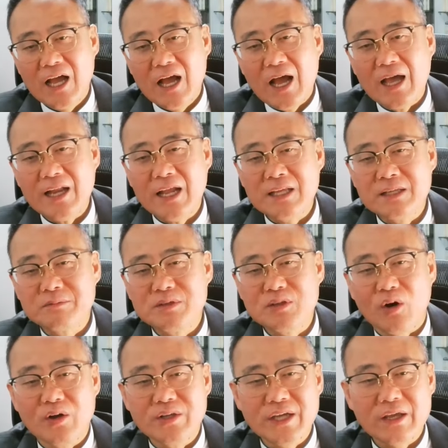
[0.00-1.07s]
하나님은
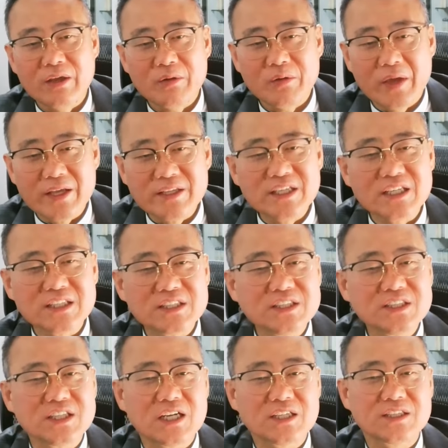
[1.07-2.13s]
언약에 굉장히
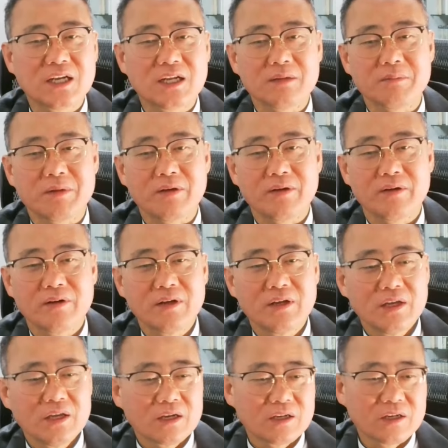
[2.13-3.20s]
신실하신 하나님이에요.
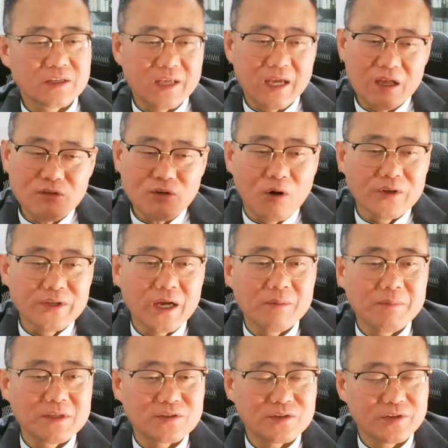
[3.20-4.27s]
그래서 계속 언약을
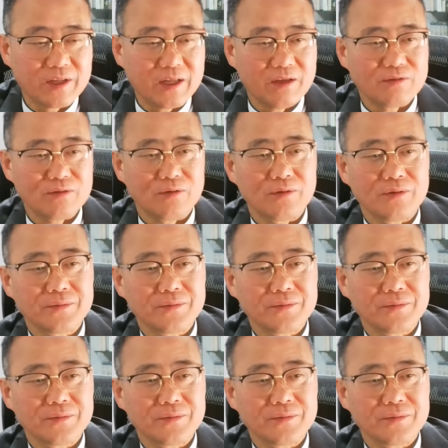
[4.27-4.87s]
맺었어요. 계속.